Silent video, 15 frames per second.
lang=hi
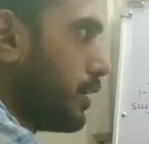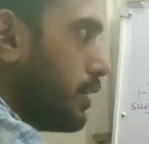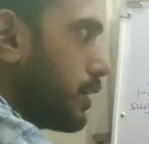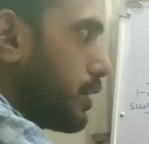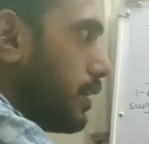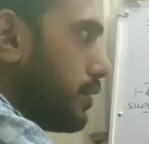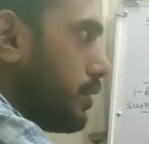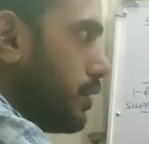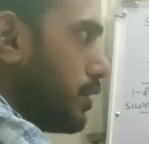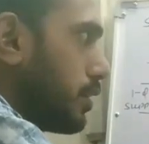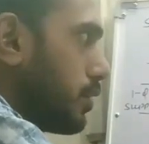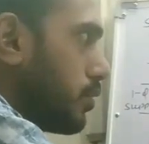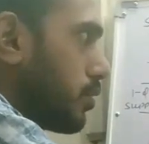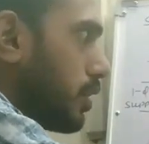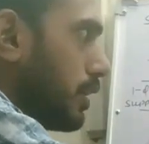ये कहां से
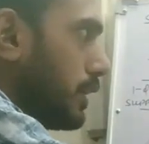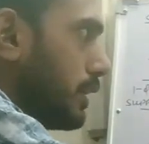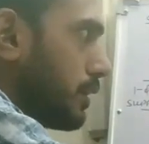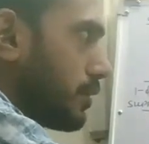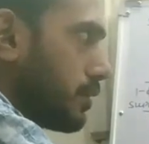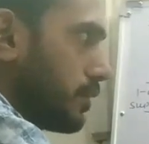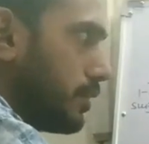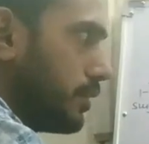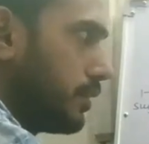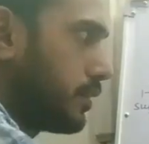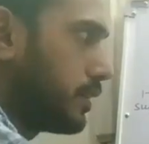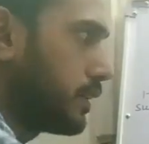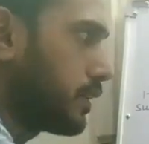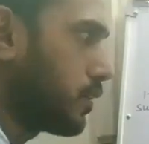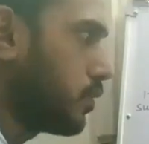रिटर्न होगा इधर से
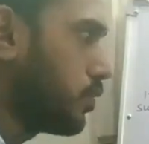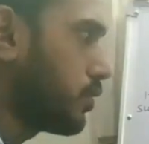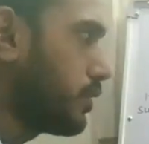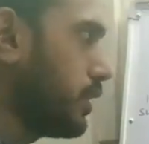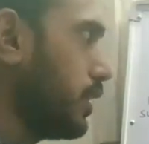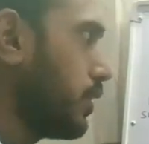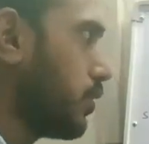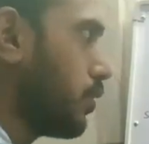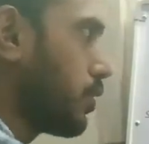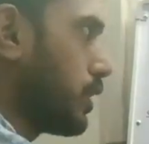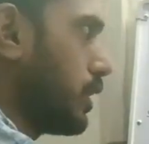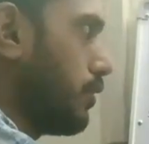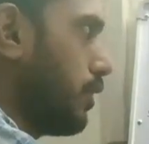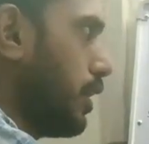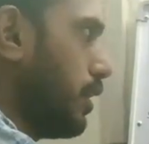स्टेटर कोर से और
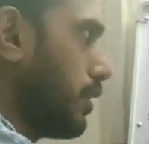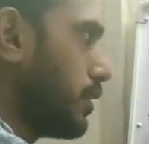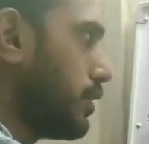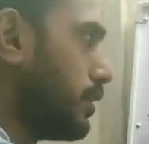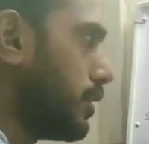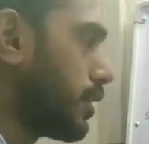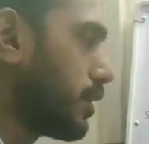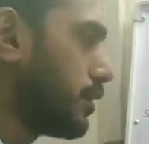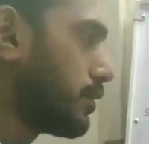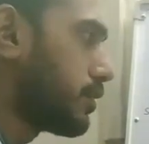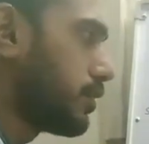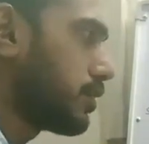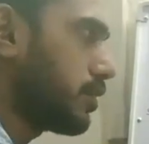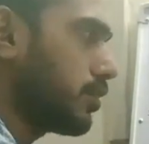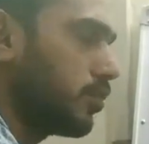ये वाला इधर की
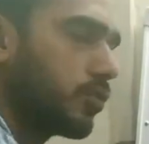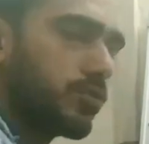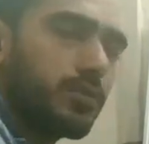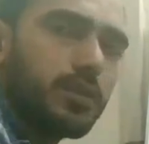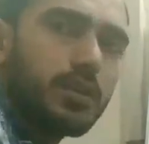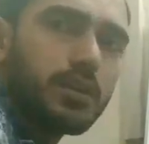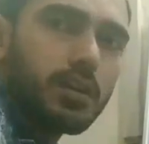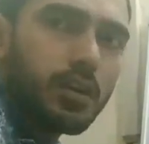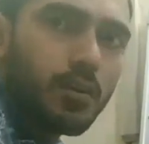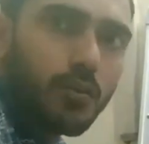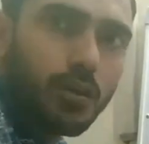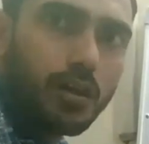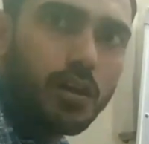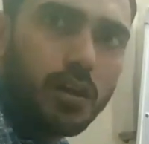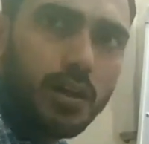स्टेटर कोर से रिटर्न
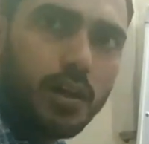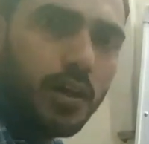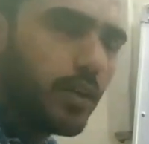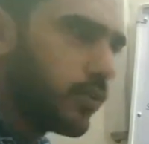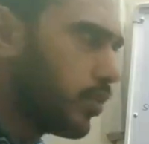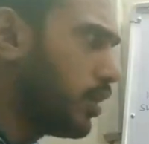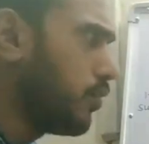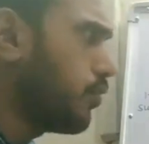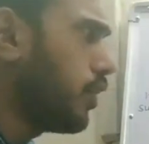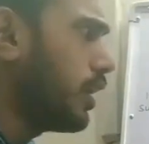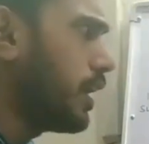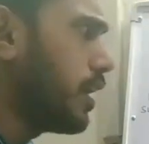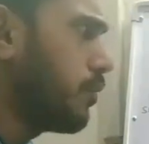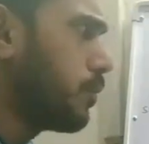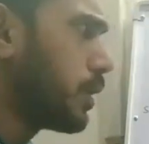होगा तो
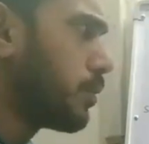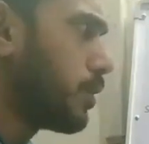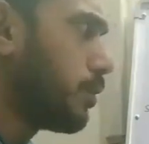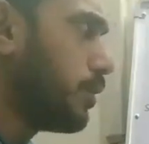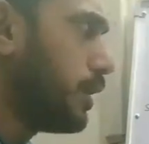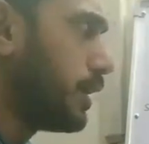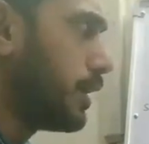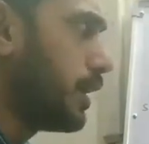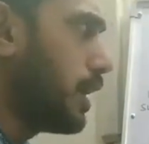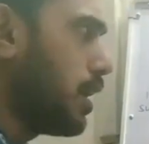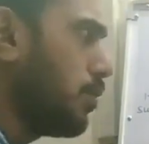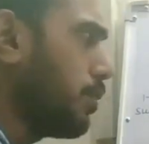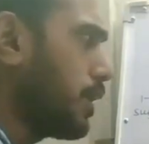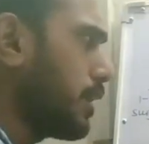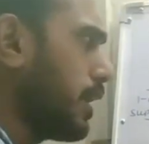इनफाइनाइट परमेबिलिटी
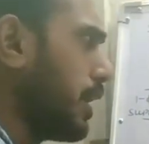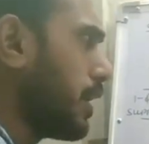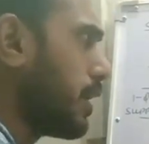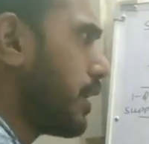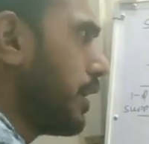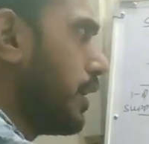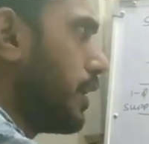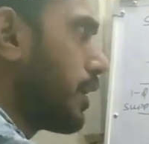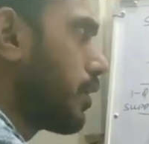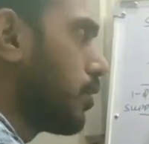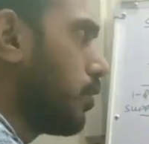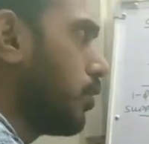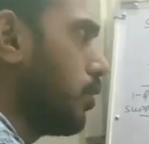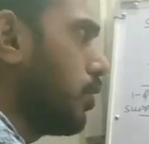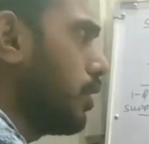यहां पर क्या है एयर
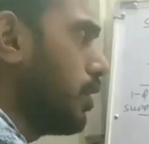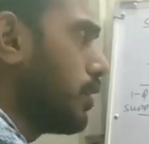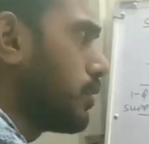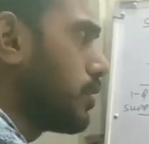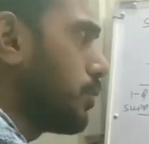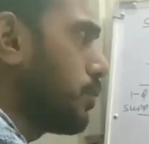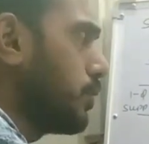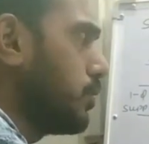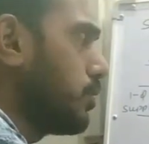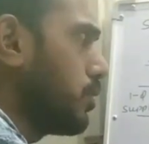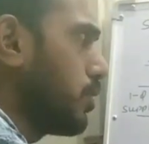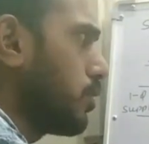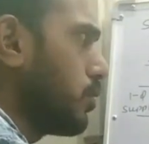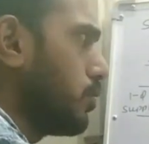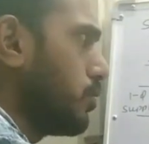और सपोज
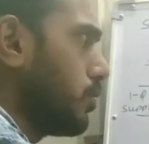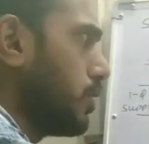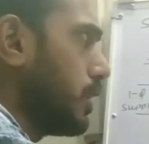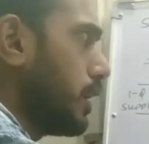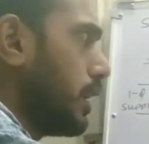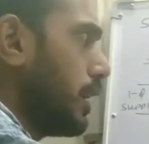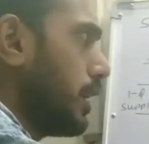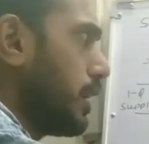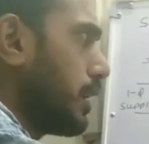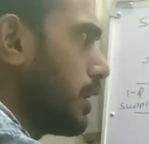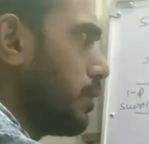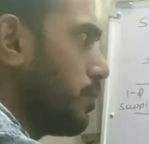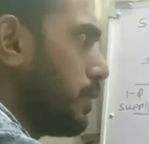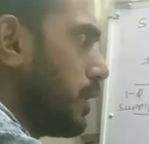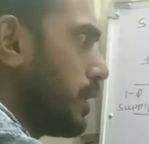करो जो ये एयर
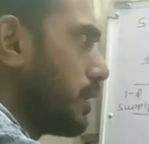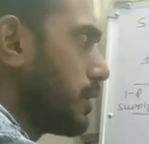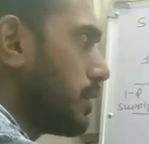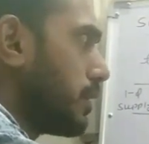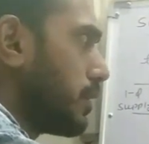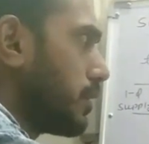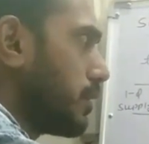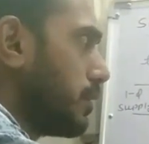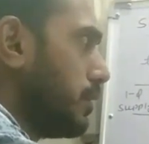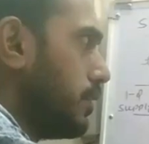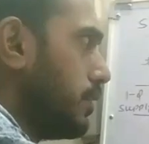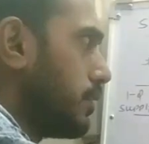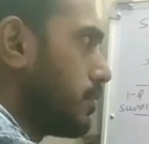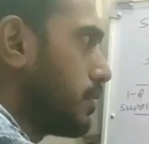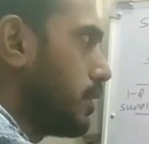गैप लेंथ है
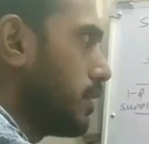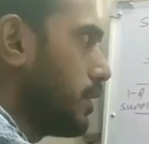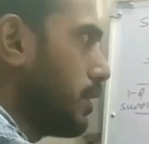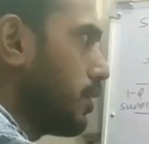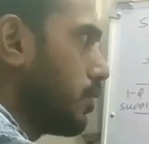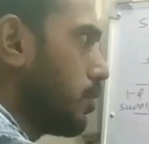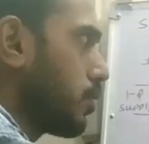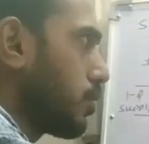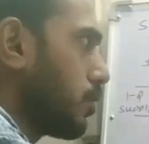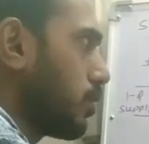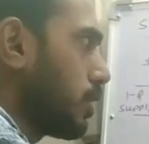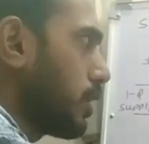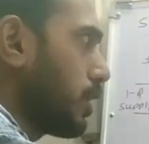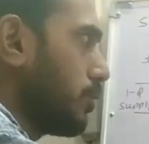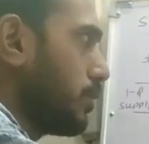स्टेटर और
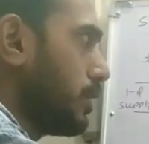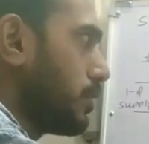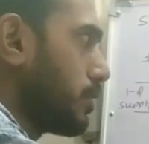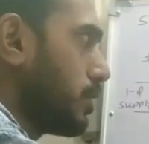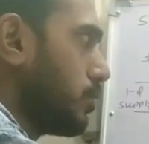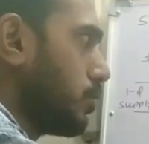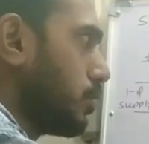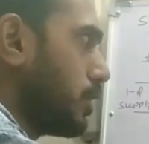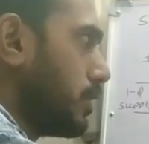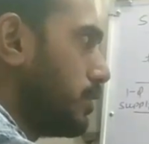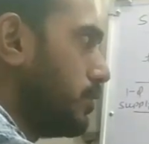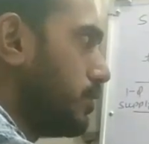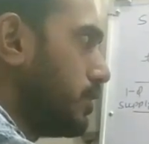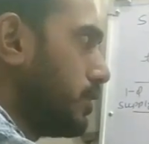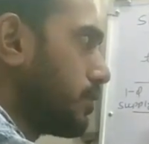रोटर के बीच की वो है
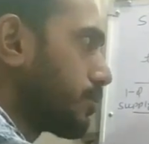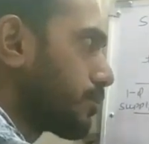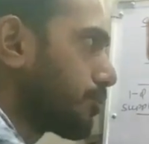जी